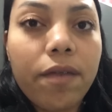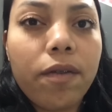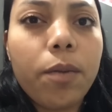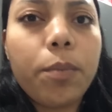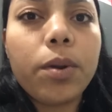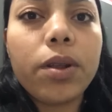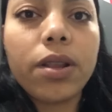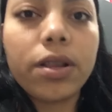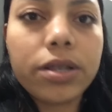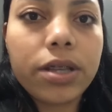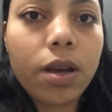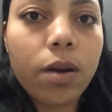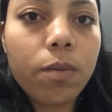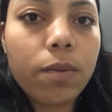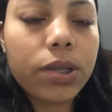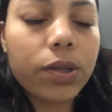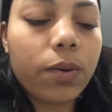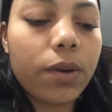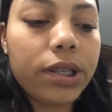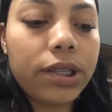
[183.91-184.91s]
Vou produzir
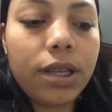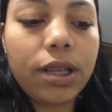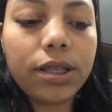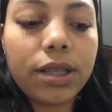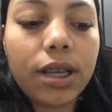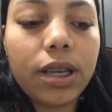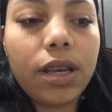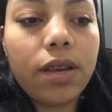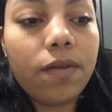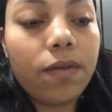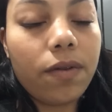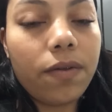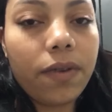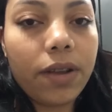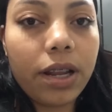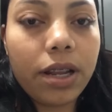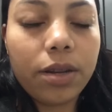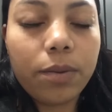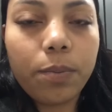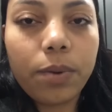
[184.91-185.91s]
algumas coisinhas aqui, vou
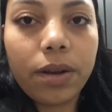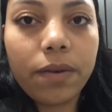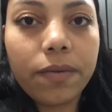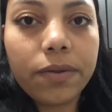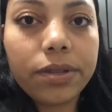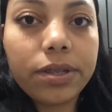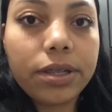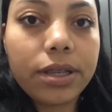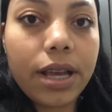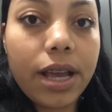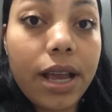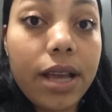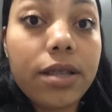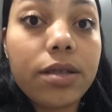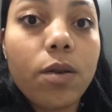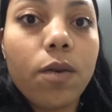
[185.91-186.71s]
falando pra vocês,